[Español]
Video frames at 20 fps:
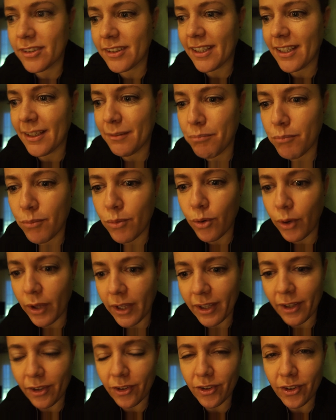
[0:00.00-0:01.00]
tan
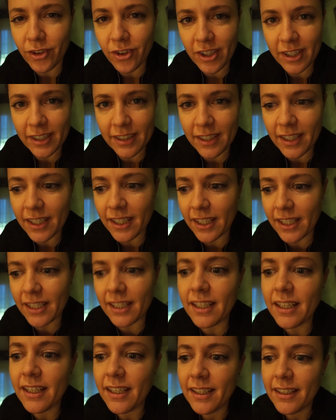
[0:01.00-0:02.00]
buen rollo que tienen,